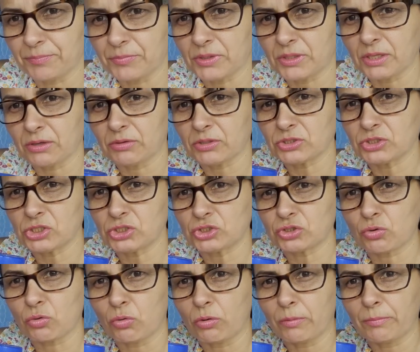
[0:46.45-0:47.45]
Então, a
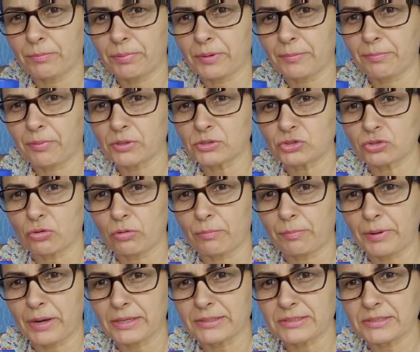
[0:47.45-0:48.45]
gente compra, pode
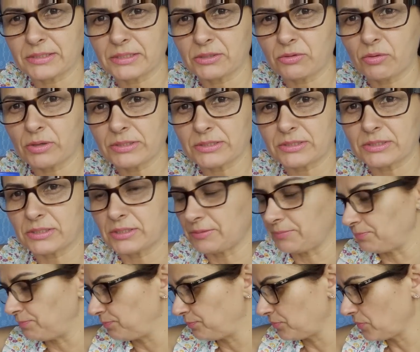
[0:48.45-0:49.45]
comprar assim ou assim.